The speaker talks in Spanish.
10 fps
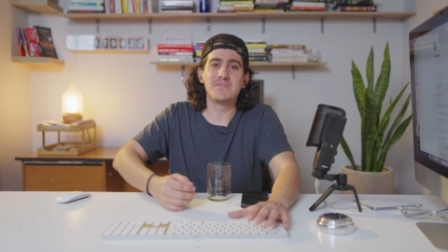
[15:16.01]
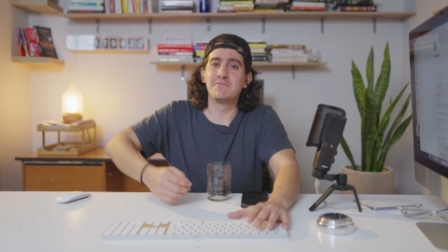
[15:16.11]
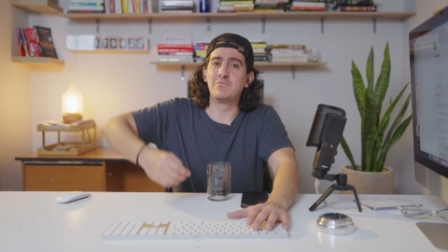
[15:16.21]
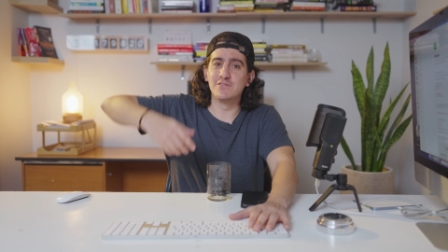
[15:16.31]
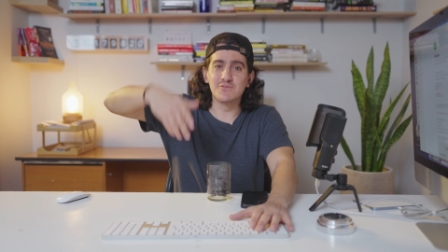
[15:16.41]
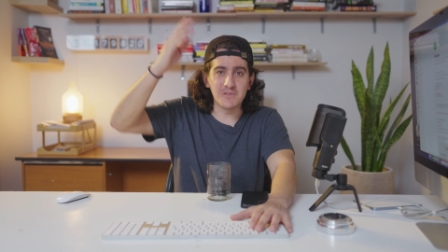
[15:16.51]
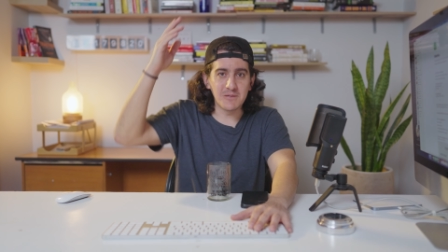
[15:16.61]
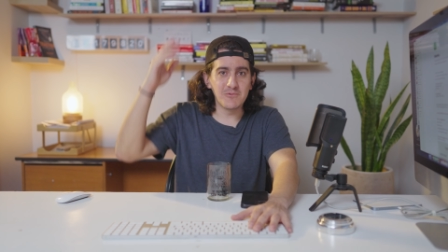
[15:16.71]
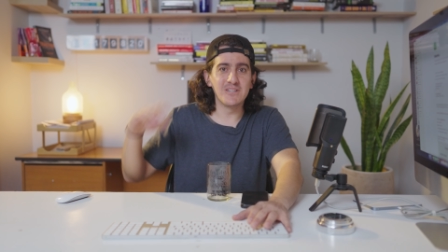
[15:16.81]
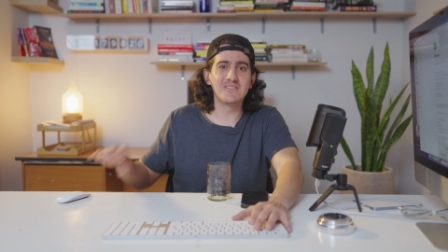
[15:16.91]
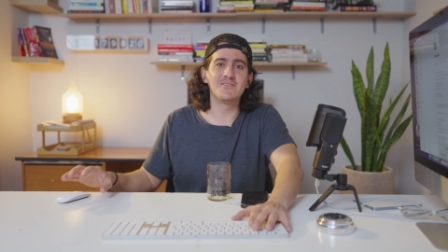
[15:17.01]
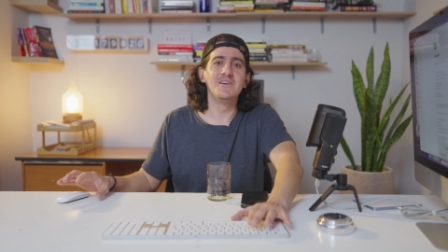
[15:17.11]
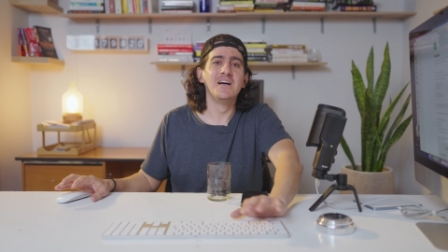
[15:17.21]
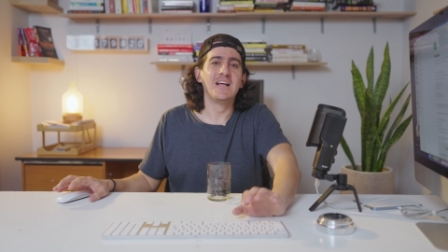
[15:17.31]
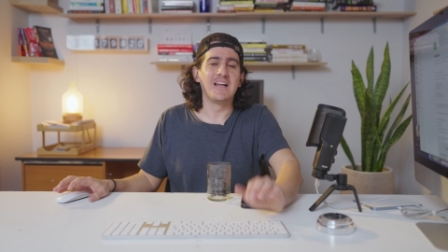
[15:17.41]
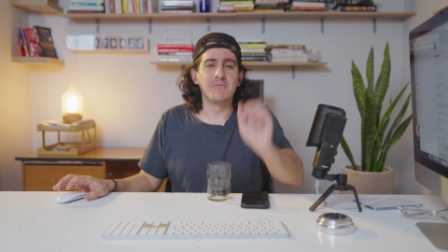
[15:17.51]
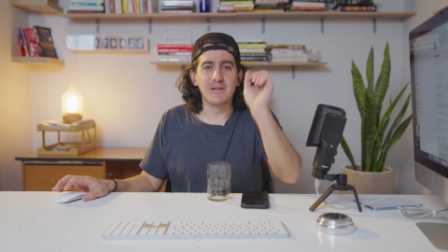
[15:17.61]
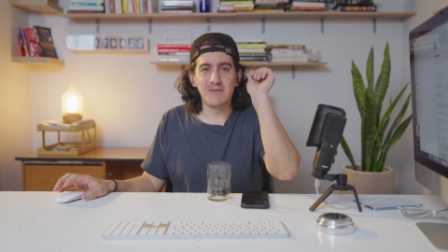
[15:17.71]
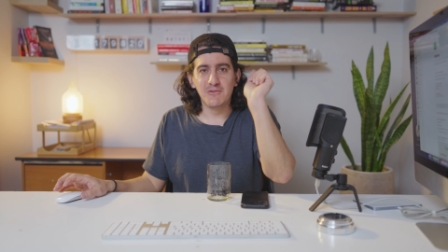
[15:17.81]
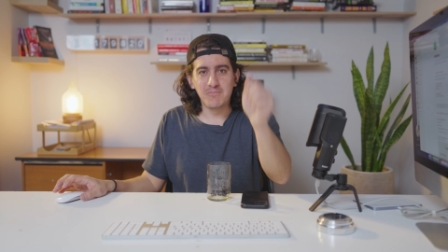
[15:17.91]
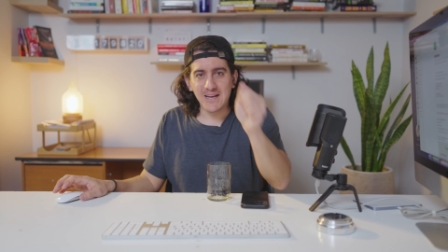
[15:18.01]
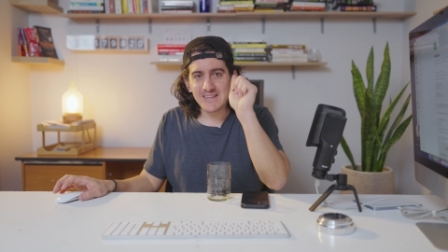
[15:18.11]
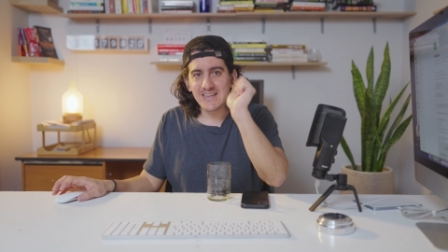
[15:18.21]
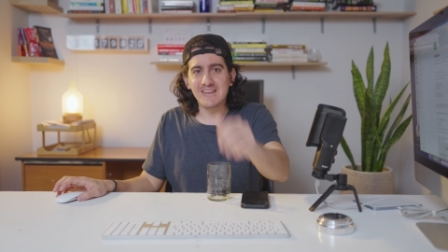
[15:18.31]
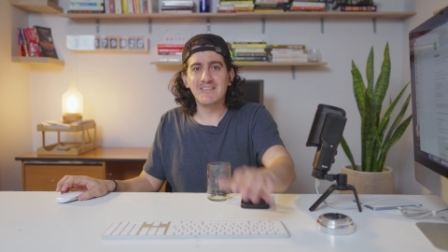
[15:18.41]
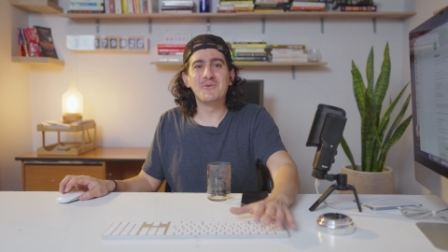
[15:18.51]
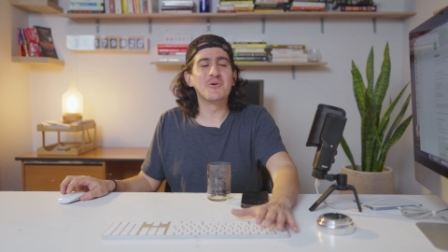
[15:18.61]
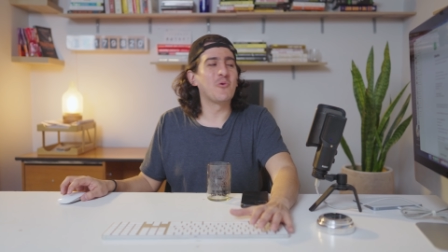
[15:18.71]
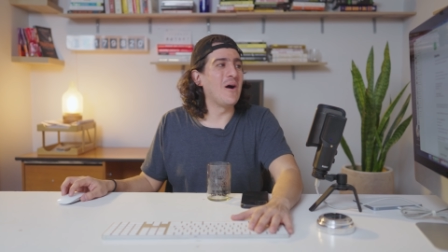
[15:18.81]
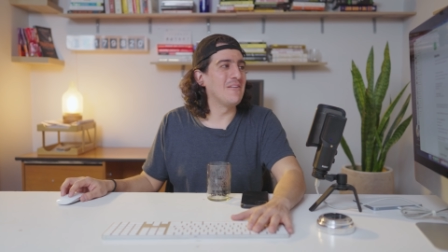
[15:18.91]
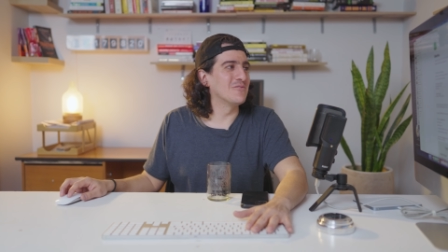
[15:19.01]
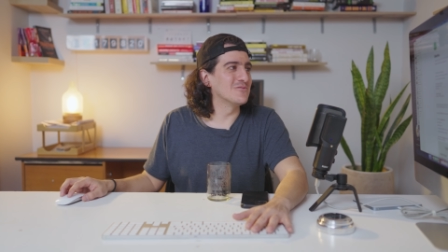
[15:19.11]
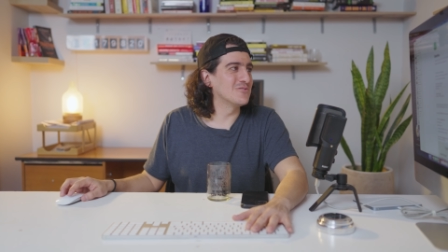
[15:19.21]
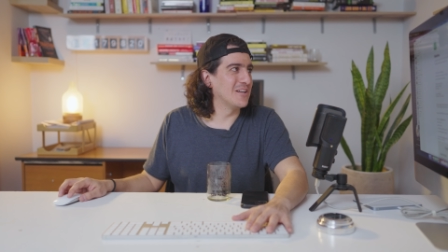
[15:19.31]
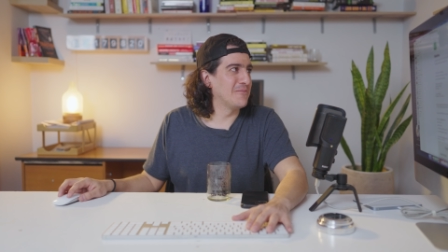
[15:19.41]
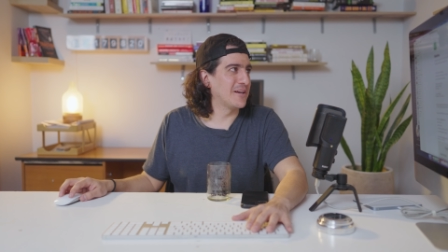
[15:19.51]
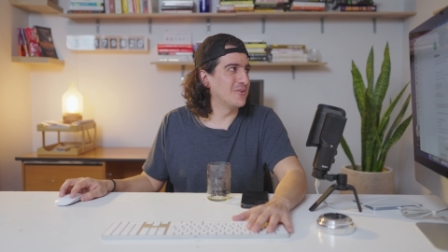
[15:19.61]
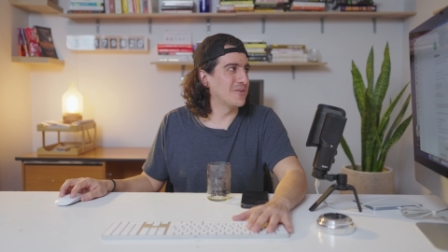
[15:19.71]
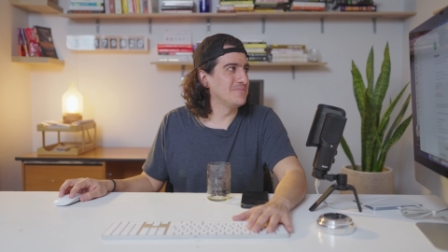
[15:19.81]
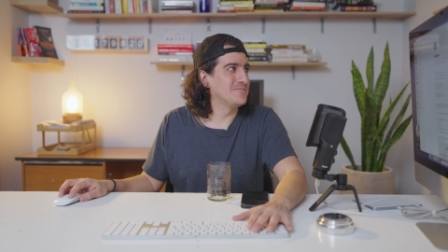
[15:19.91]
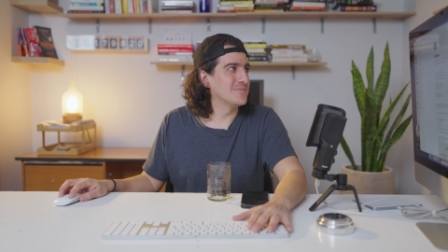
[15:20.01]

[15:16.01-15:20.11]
Después subimos esto, le ponemos plata y vemos cuál funciona mejor.